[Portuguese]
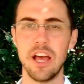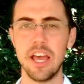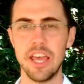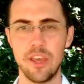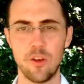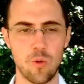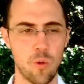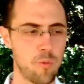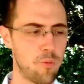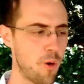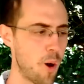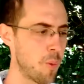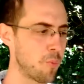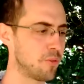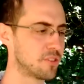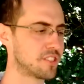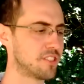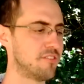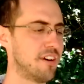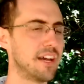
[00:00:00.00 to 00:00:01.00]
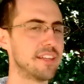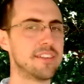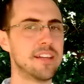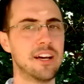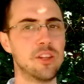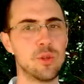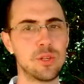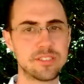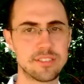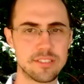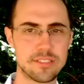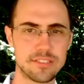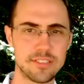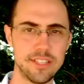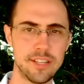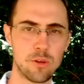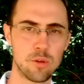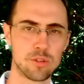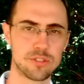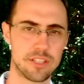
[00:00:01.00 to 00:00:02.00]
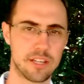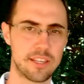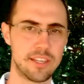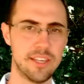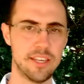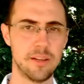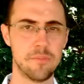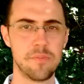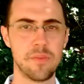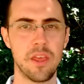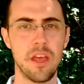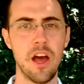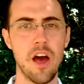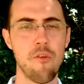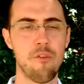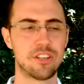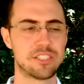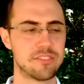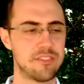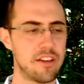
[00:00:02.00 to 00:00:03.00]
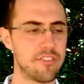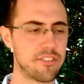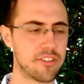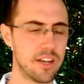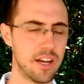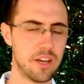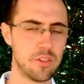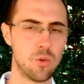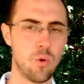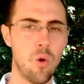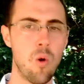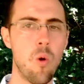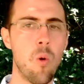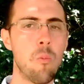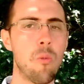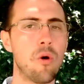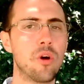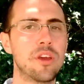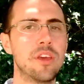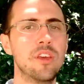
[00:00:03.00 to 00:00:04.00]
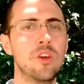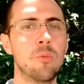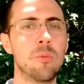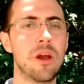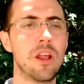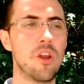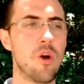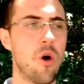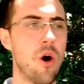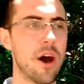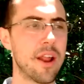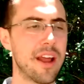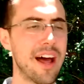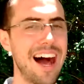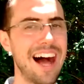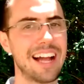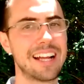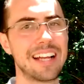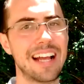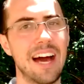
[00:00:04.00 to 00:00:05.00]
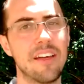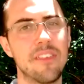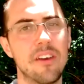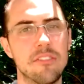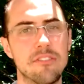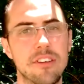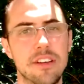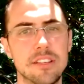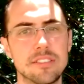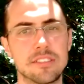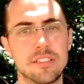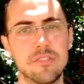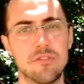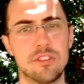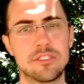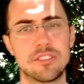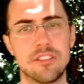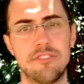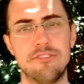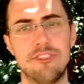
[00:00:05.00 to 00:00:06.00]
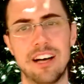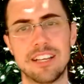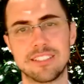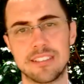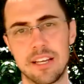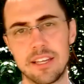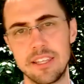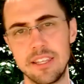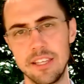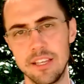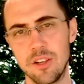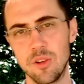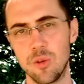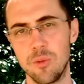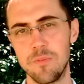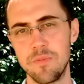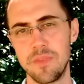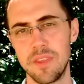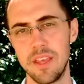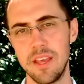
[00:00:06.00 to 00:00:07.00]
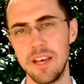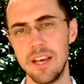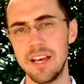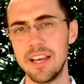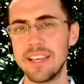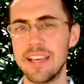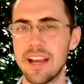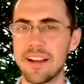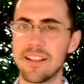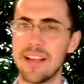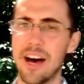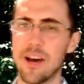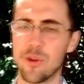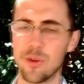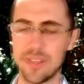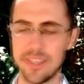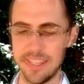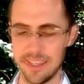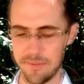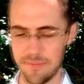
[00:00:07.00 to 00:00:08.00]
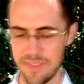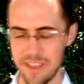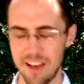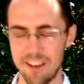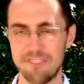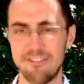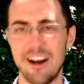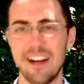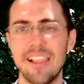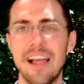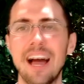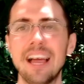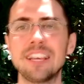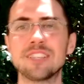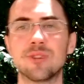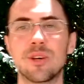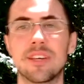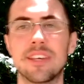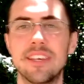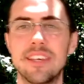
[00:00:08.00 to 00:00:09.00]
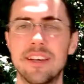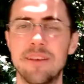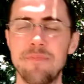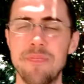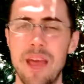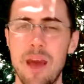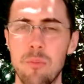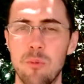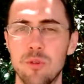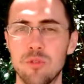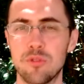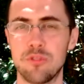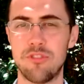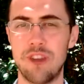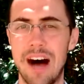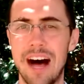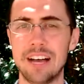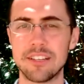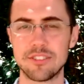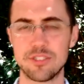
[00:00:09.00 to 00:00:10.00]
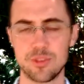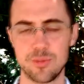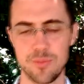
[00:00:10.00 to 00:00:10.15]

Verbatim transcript: E conforme você vai dando esses ciclos aqui, você vai ficando um pouquinho melhor a cada vez que você faz aquilo. E é claro que falar isso aqui é muito fácil,